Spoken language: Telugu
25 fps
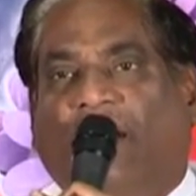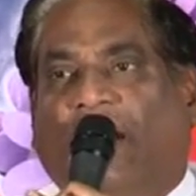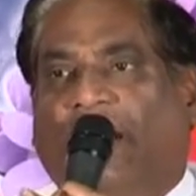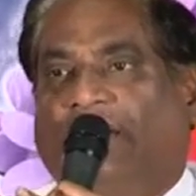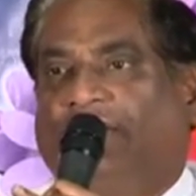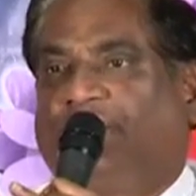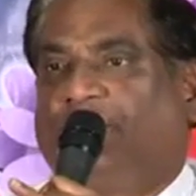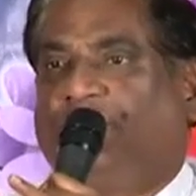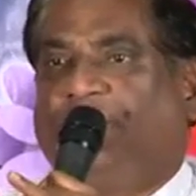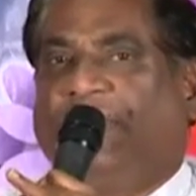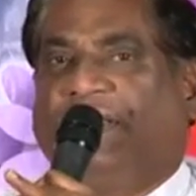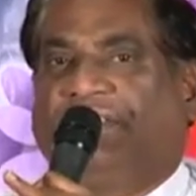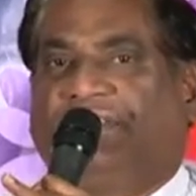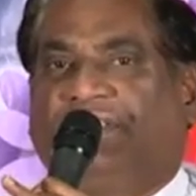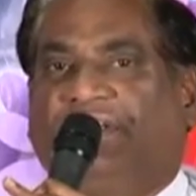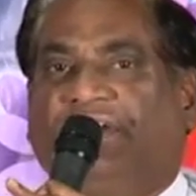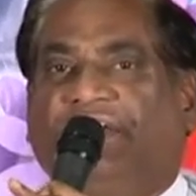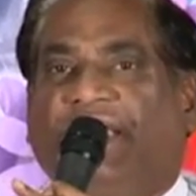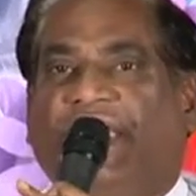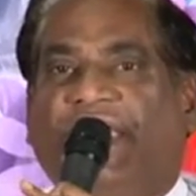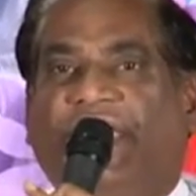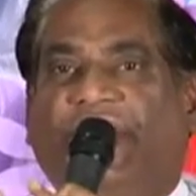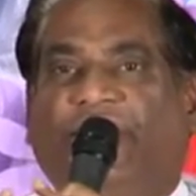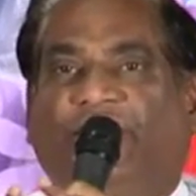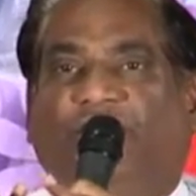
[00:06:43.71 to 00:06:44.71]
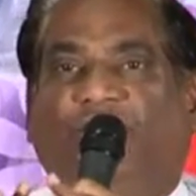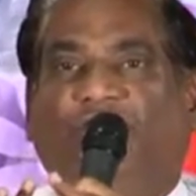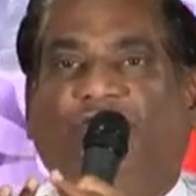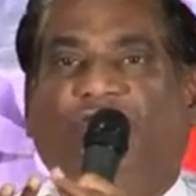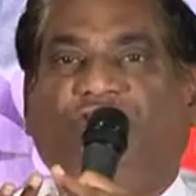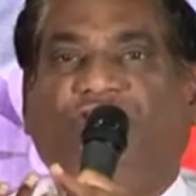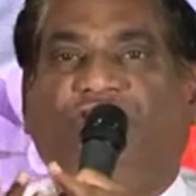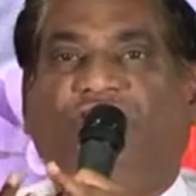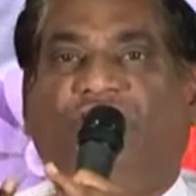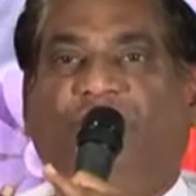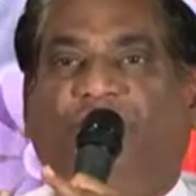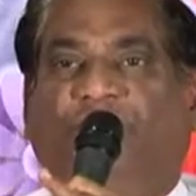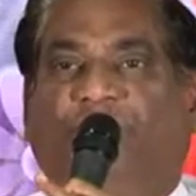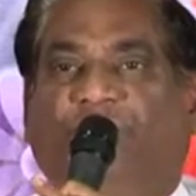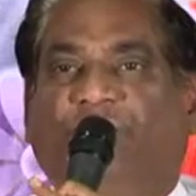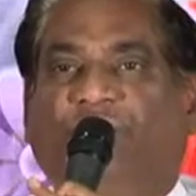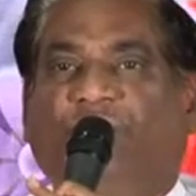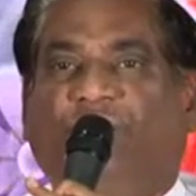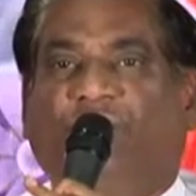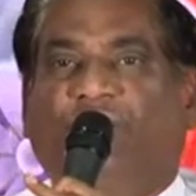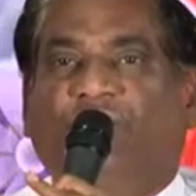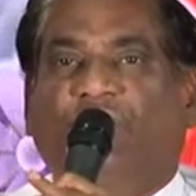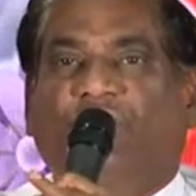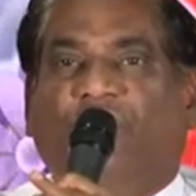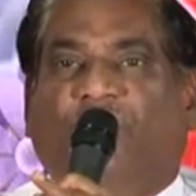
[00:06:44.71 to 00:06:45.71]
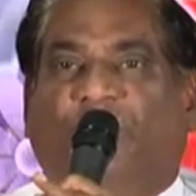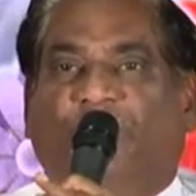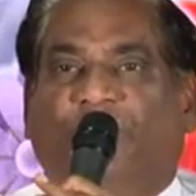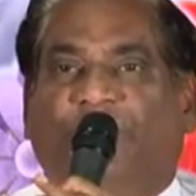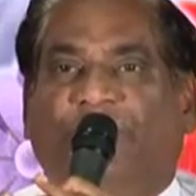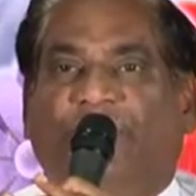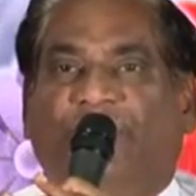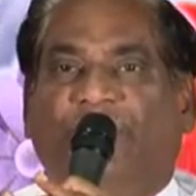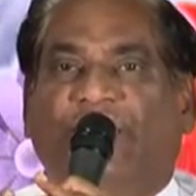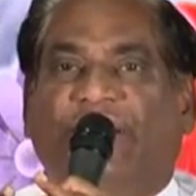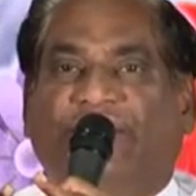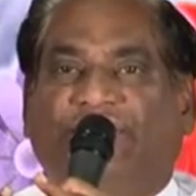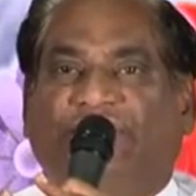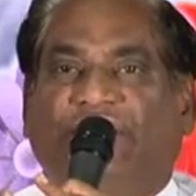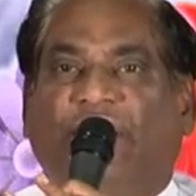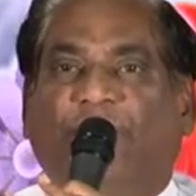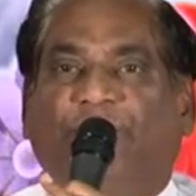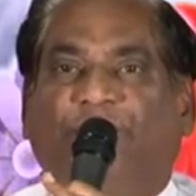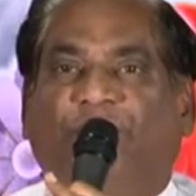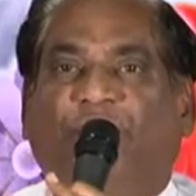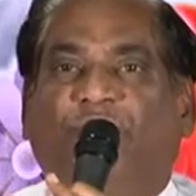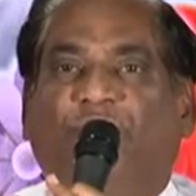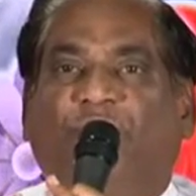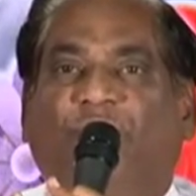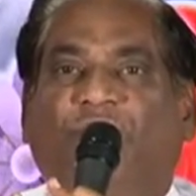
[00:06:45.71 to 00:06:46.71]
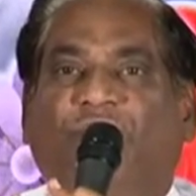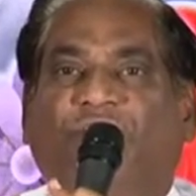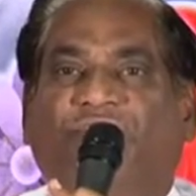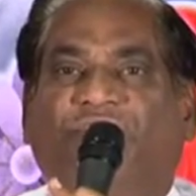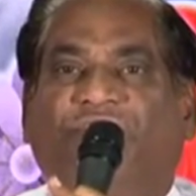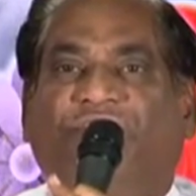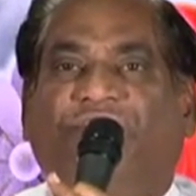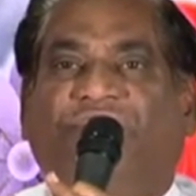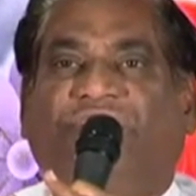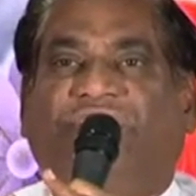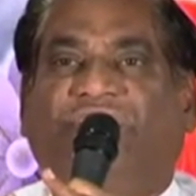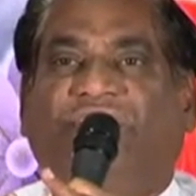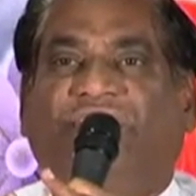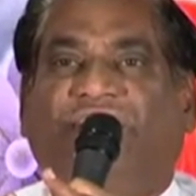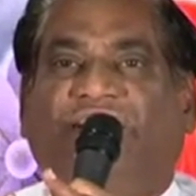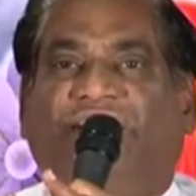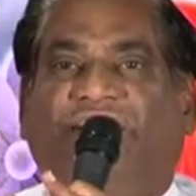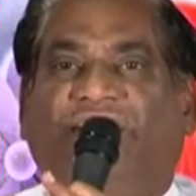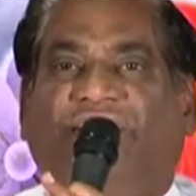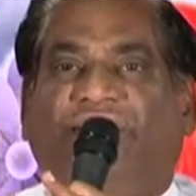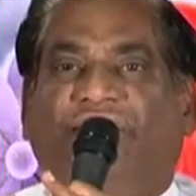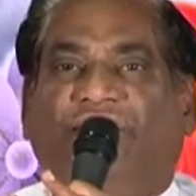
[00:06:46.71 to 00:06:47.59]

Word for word: అంత పెద్ద డైరెక్టర్ వచ్చినప్పుడు మీరు నాకు చెప్పకపోవడం ఏమిటండి